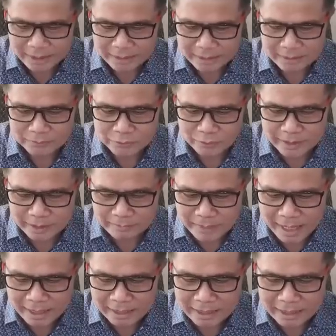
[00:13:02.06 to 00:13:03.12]
ท่านผู้ชมเขียน
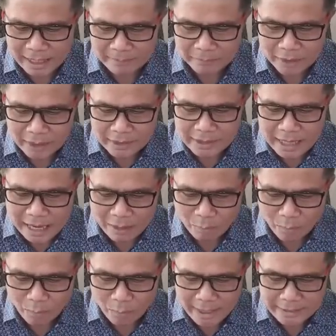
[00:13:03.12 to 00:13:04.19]
มานะครับอย่า
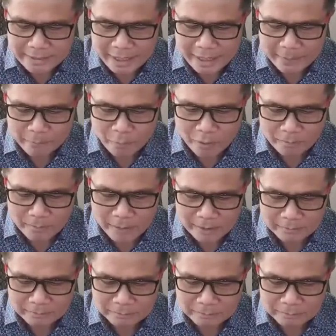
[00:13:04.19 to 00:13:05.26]
ไว้ใจให้พวกมั
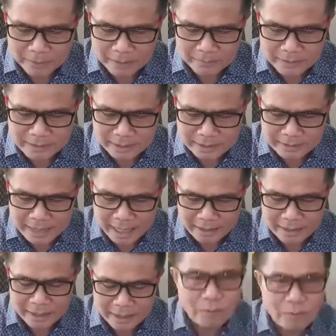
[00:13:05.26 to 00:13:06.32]
นไม่มีสัจจะ
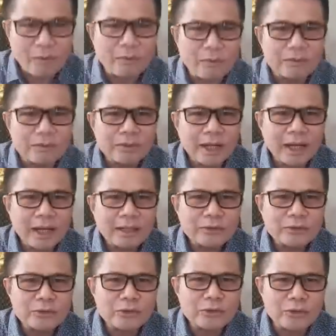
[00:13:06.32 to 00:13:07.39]
ในหมู่
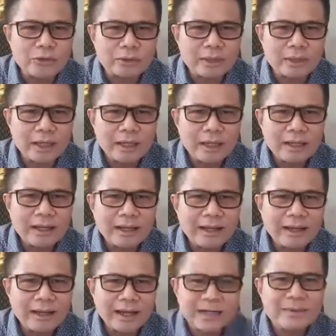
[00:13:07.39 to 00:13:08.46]
จุ
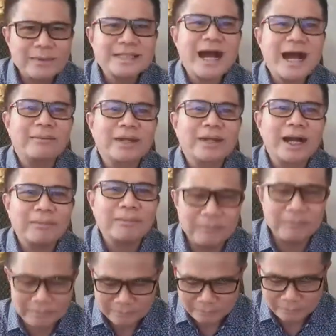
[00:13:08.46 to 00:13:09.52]
ดๆอันนี้ไม่ทราบเลยครับ
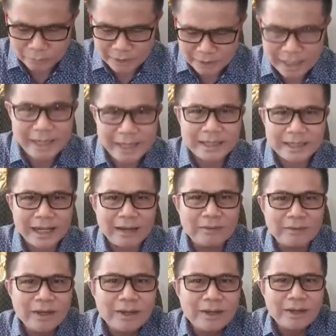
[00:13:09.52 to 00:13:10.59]
พูดถึงใครนะครับ
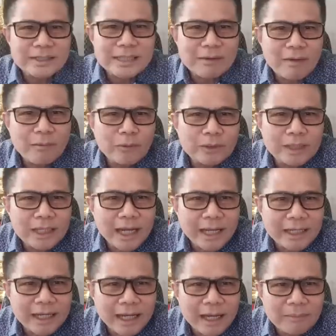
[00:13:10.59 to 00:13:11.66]
ไม่ทราบว่าพูดถึงใคร
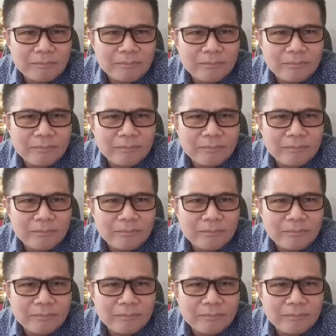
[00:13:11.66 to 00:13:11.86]
นะครับ